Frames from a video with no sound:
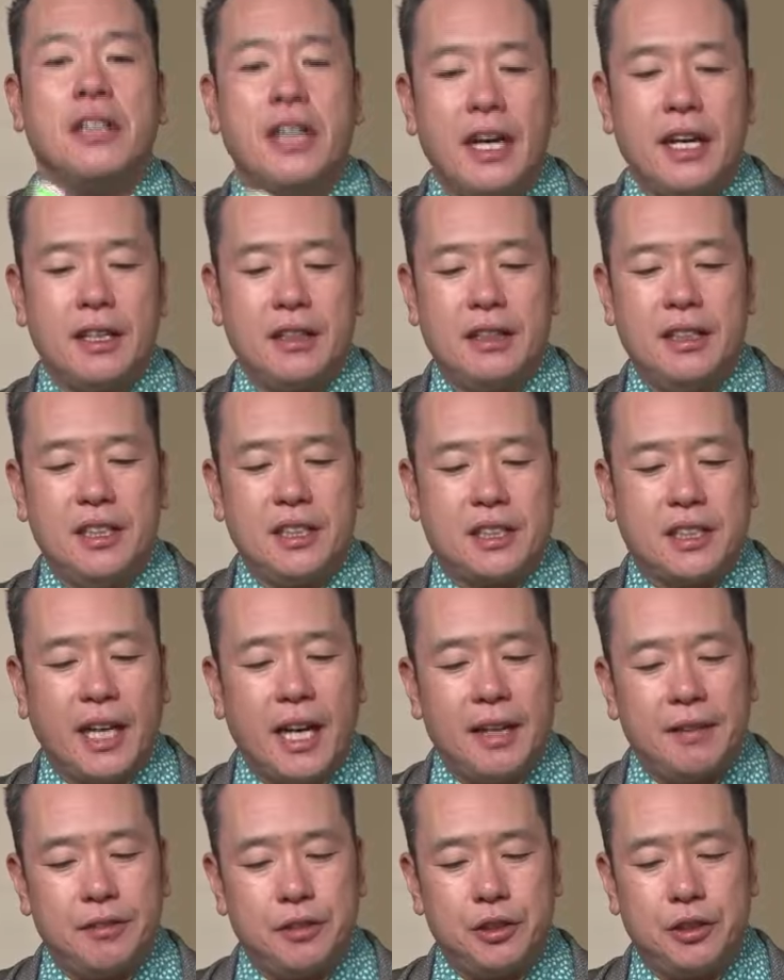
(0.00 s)
ね、
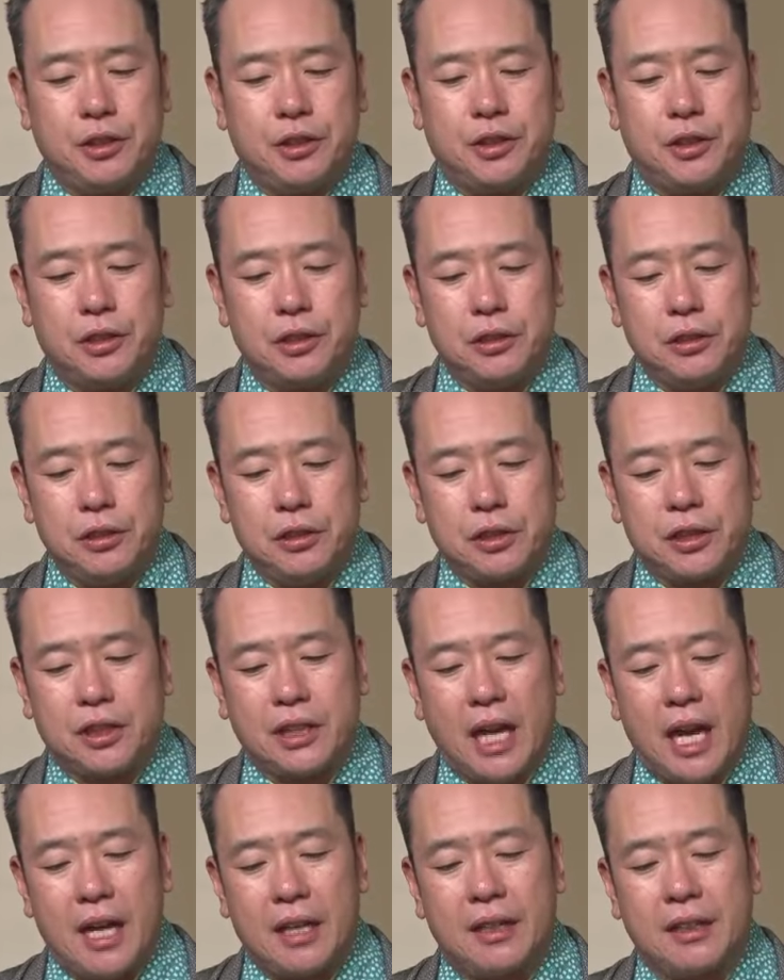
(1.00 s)

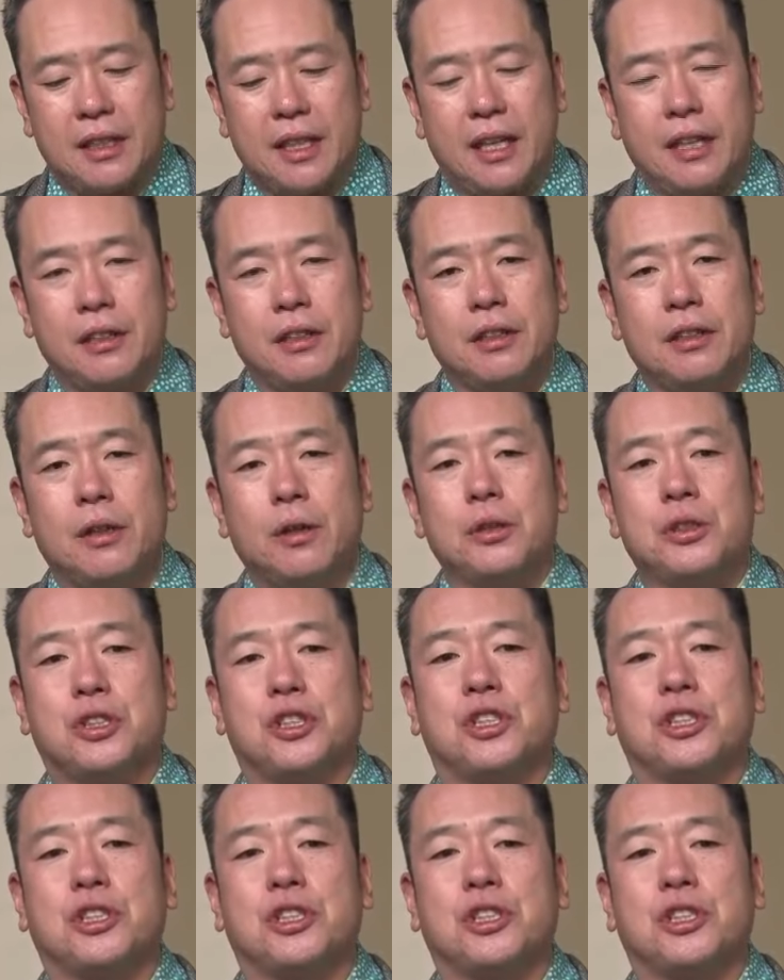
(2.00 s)
2013年の